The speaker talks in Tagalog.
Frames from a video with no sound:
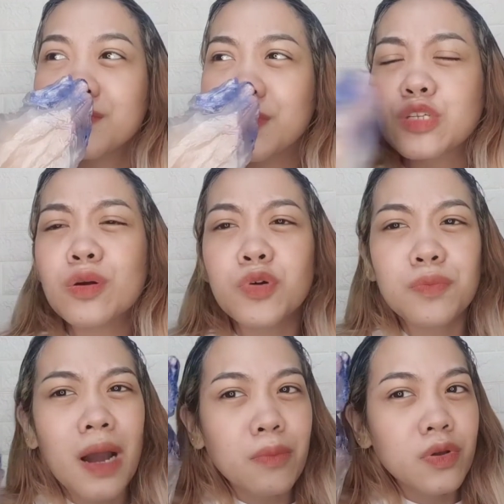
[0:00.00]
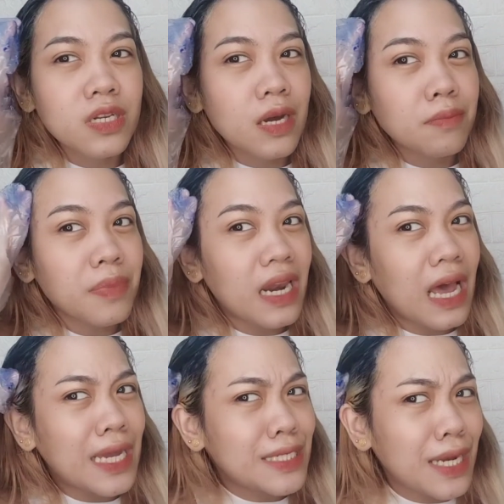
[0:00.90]
Medyo amoy bubble gum
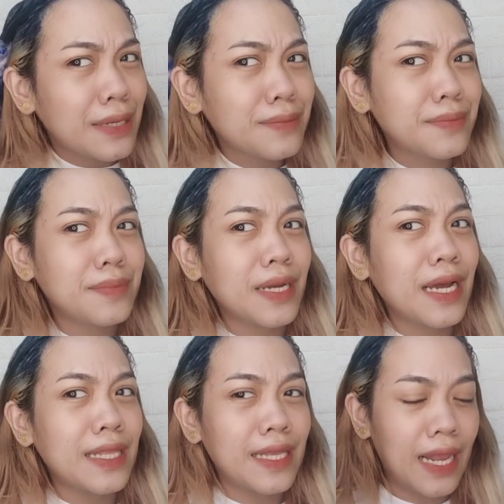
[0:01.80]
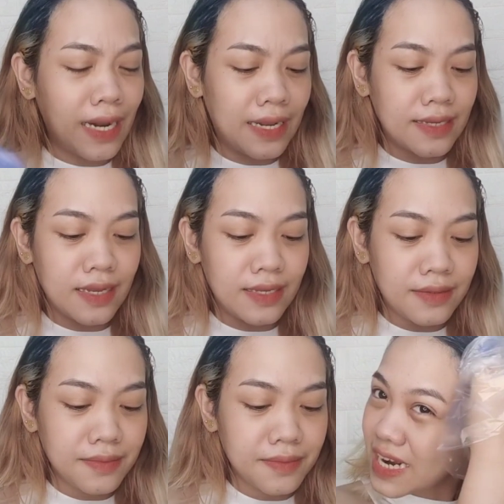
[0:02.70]
pala siya pagka
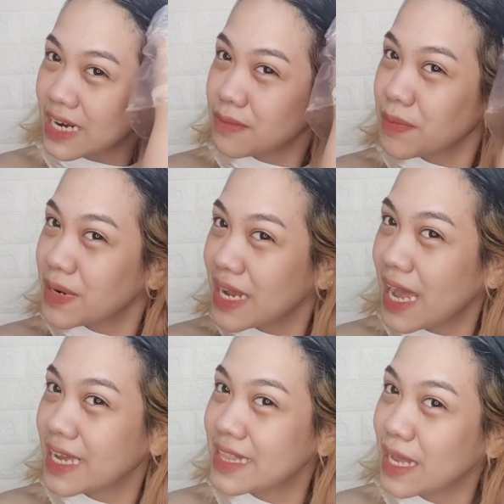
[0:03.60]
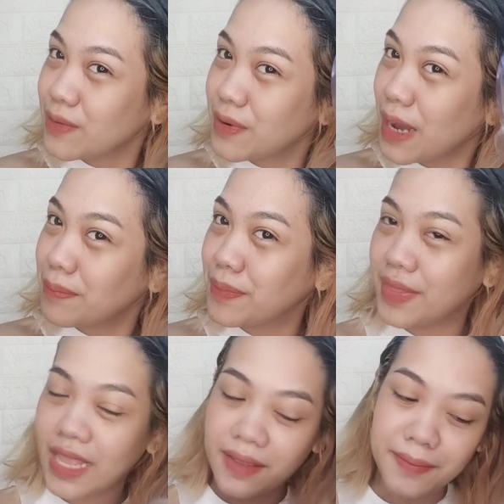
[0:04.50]
nilalagay. Nararamdaman na kahit anong
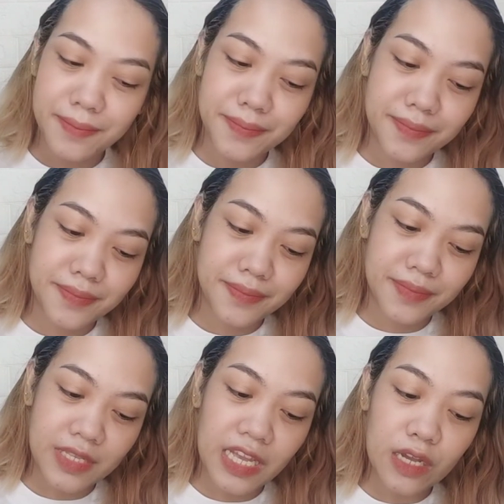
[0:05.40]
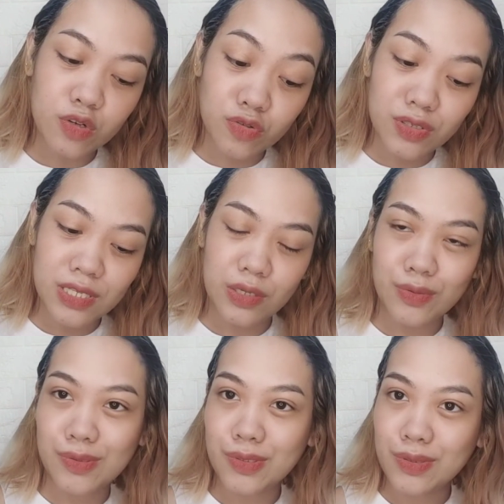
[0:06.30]
hapde. Kaya goods na
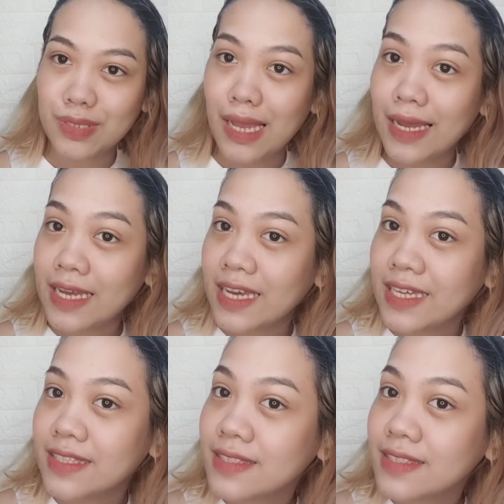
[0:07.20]
goods to sa akin.